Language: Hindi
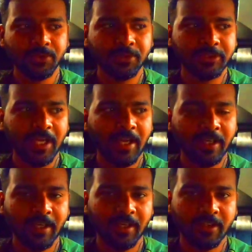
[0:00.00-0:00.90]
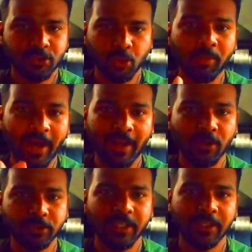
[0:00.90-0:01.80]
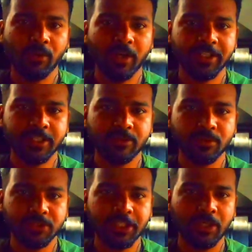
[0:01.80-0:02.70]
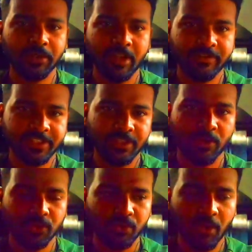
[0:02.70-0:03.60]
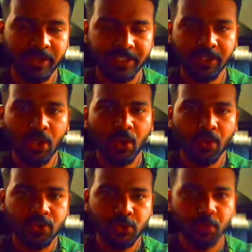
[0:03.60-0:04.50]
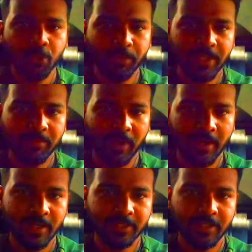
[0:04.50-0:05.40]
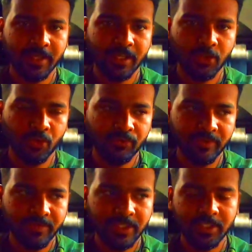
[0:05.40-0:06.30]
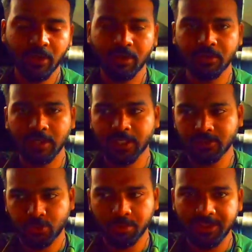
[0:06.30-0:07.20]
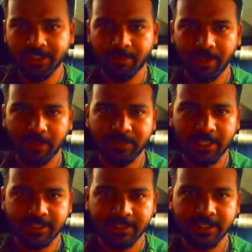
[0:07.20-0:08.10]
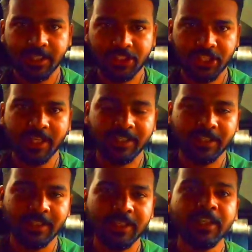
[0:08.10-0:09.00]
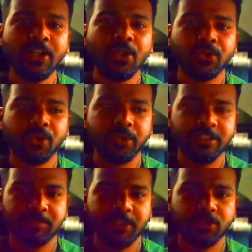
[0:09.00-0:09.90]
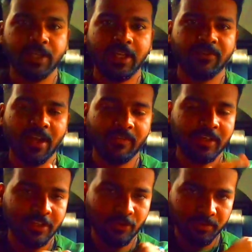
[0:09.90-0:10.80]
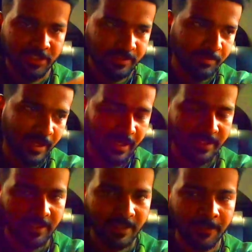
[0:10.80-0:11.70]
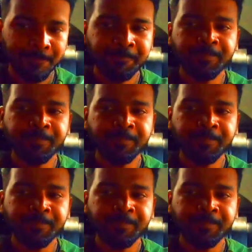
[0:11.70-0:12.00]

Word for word: तो यहाँ का जो भाड़ा होता है गुवाहाटी टू शिलोंग या फिर शिलोंग टू गुवाहाटी वो सुमो में भाड़ा लेता है 250 और अगर स्विफ्ट डिज़ायर में आप जाना चाहते हैं शेयर करके तो इसमें जो है फाइव हंड्रेड रुपीज़ भाड़ा लेता है